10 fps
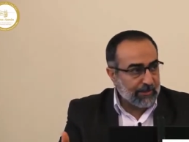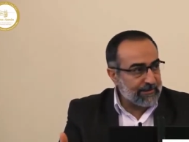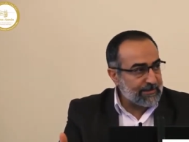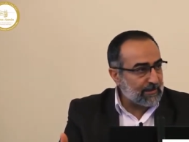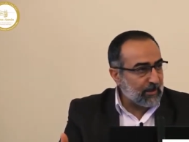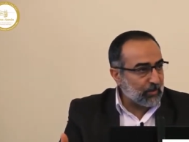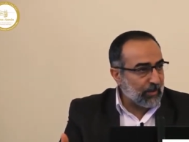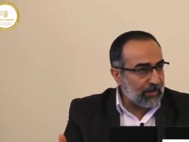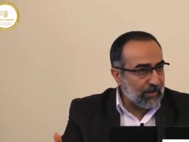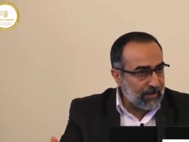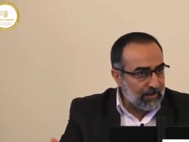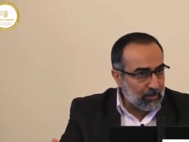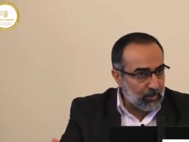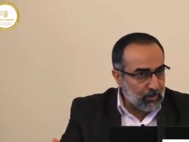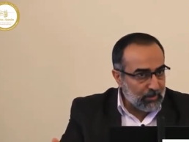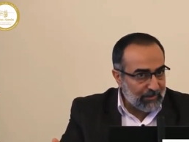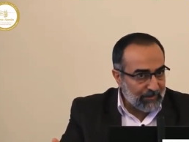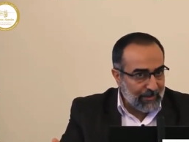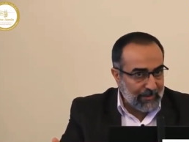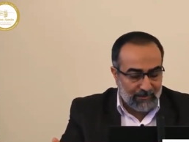hadis kitaplarında iki türlü
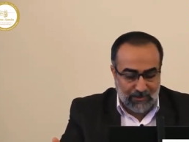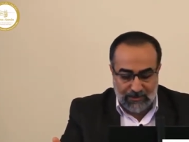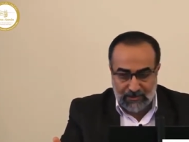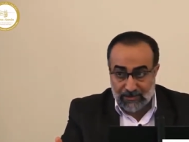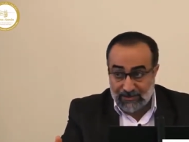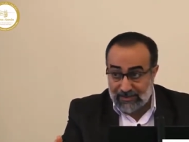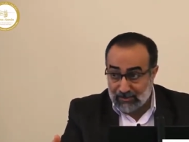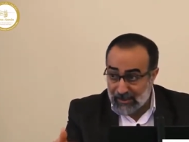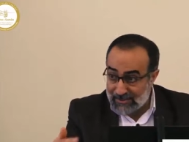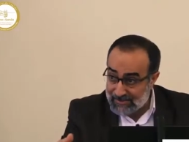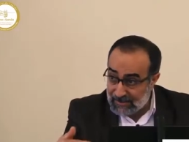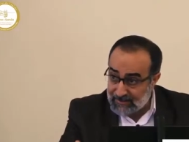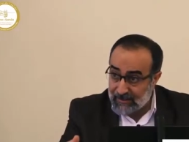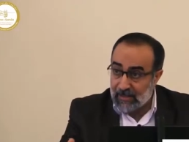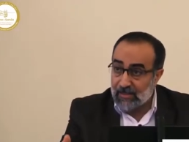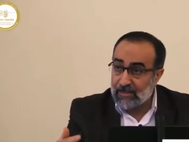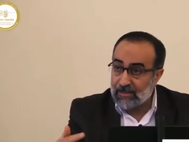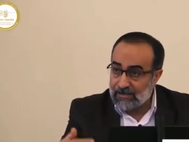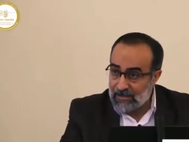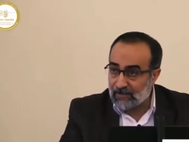rivayet vardır. İki maksatla
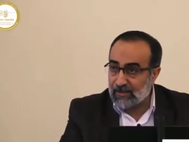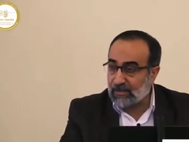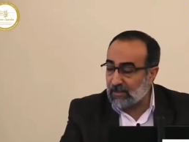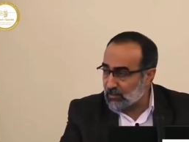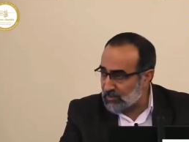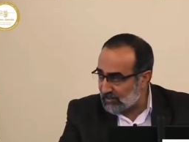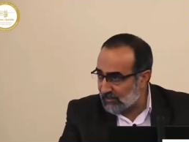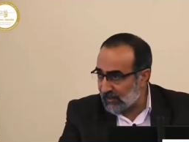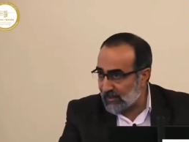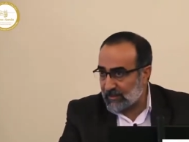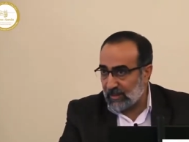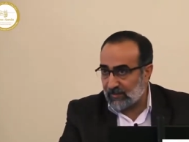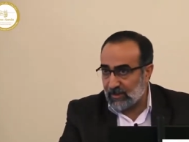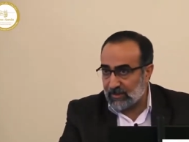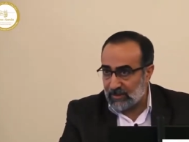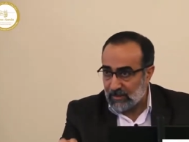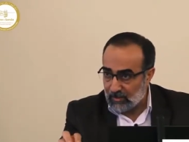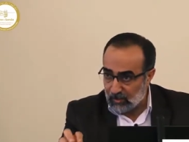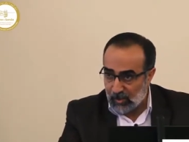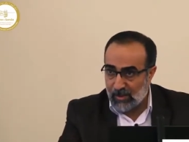sevk edilmiş rivayetler vardır.
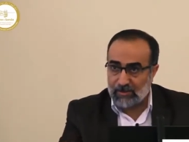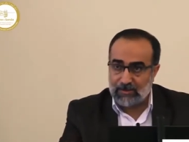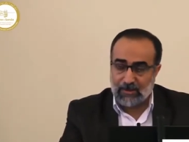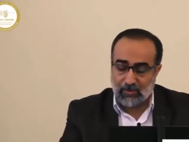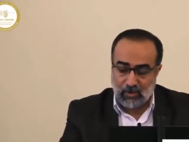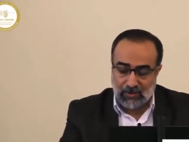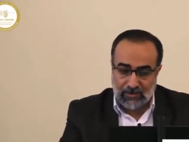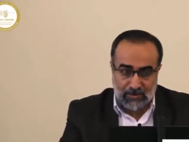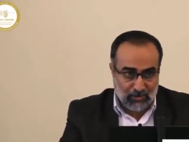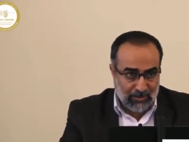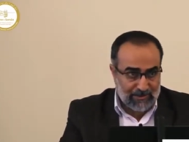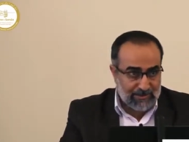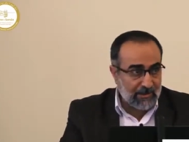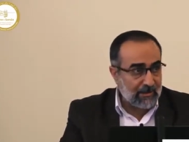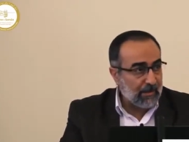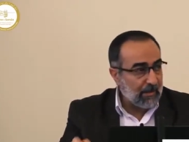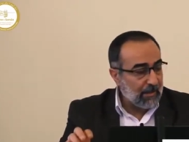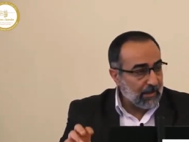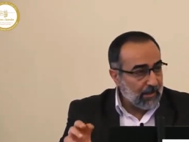Bukhari'de de böyledir. Birisi